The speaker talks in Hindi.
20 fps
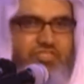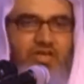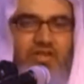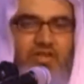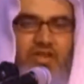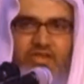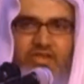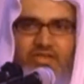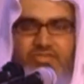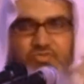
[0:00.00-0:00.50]

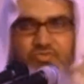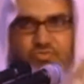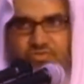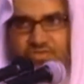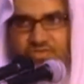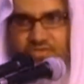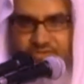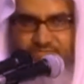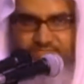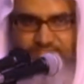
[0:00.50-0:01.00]
बाज लोग
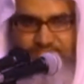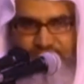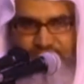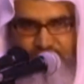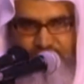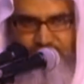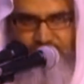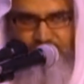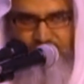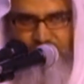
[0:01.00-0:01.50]
अपनी
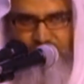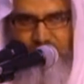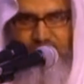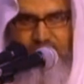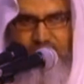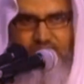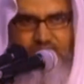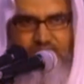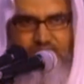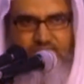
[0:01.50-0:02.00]
बीवियां बच्चे
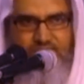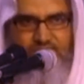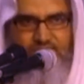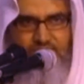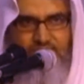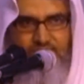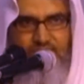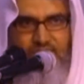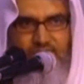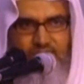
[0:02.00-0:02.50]
ले जाते
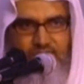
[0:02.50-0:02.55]
हैं